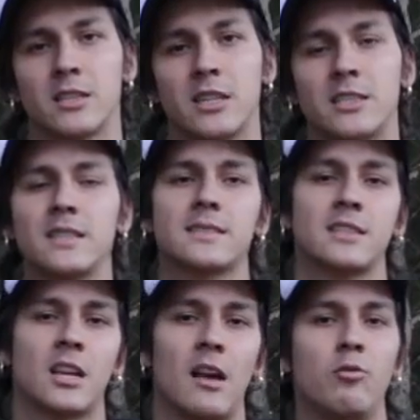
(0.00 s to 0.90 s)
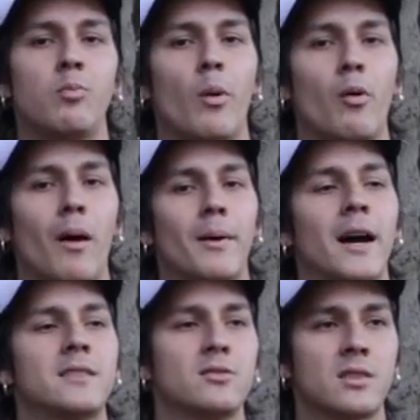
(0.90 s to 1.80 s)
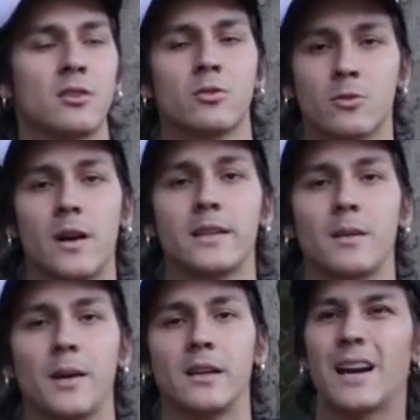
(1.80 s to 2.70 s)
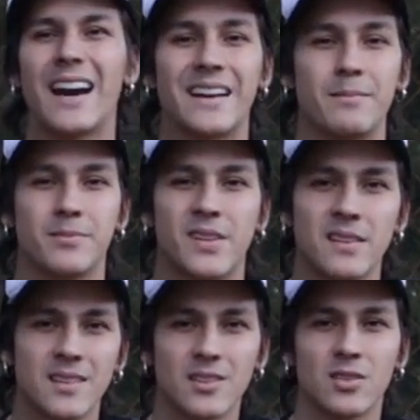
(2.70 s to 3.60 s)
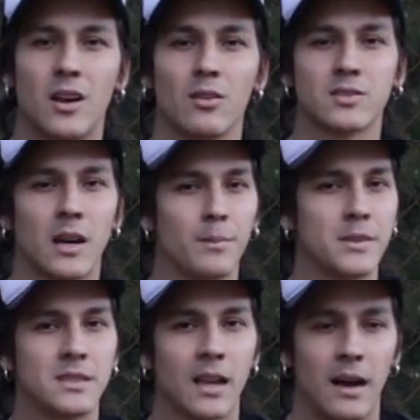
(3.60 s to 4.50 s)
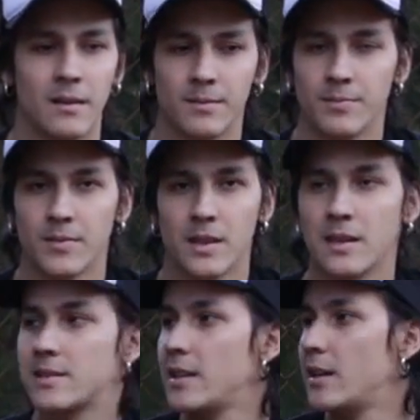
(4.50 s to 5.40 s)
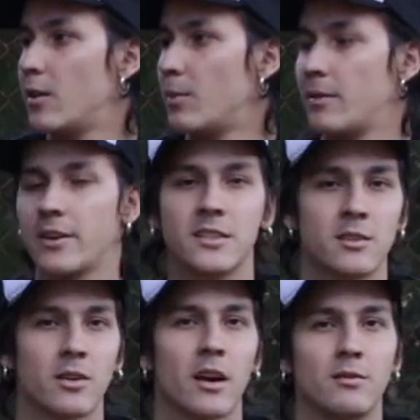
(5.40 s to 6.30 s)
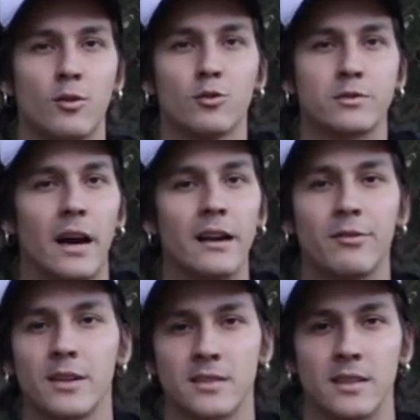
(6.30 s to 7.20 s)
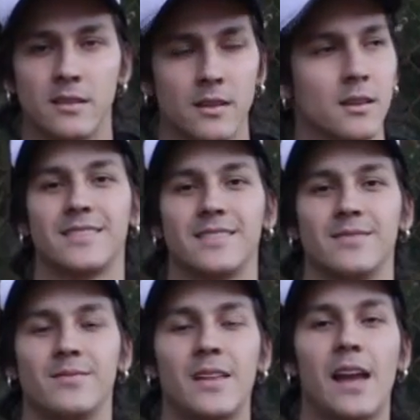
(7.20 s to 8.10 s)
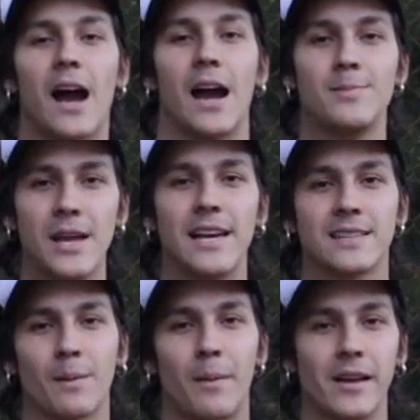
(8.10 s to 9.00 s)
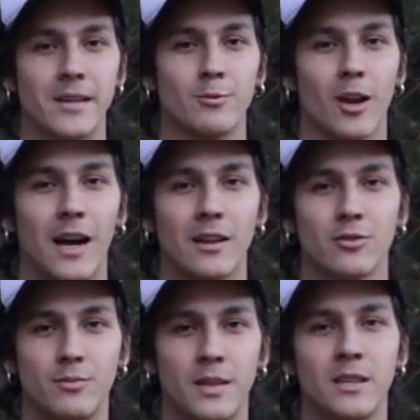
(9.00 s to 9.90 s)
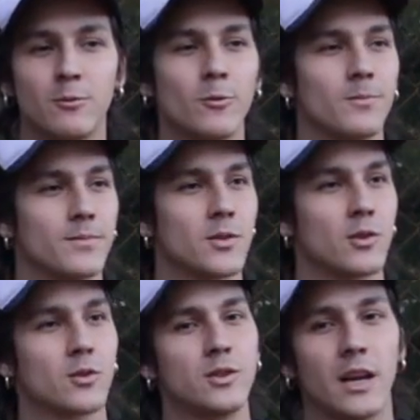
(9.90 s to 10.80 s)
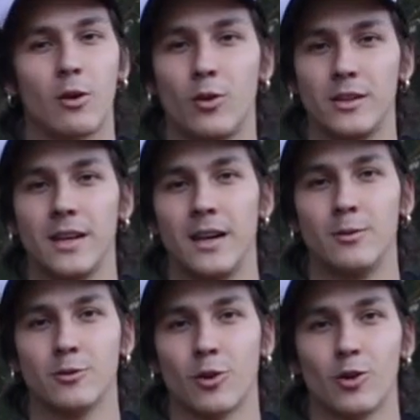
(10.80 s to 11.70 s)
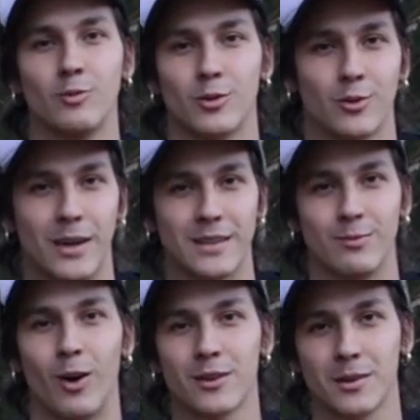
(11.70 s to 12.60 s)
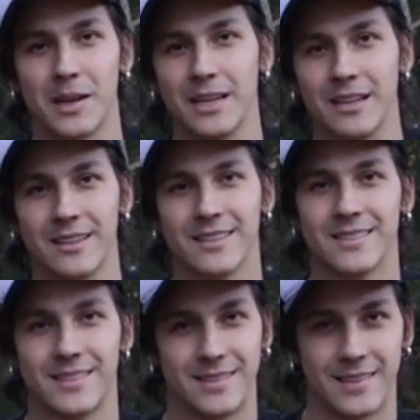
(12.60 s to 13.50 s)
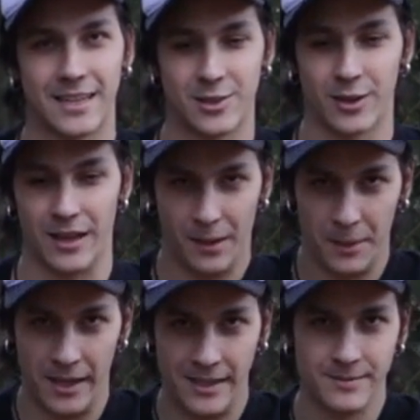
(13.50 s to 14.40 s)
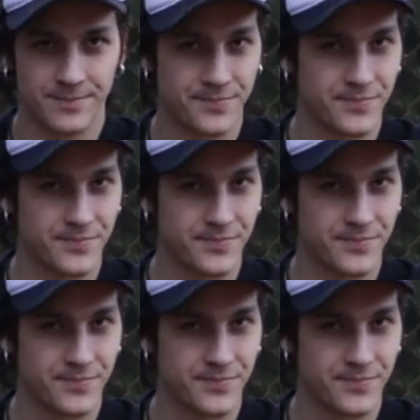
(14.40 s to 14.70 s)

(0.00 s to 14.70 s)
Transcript: na Argentina, você já leva um pouco a mais e usa no Uruguai também. Cara, sensacional os campings de lá. Sim, é uma viagem que eu quero voltar e fazer. Aí beleza, paramos lá, dormimos, no outro dia acordamos, todo mundo com as motos, né? sete horas da manhã,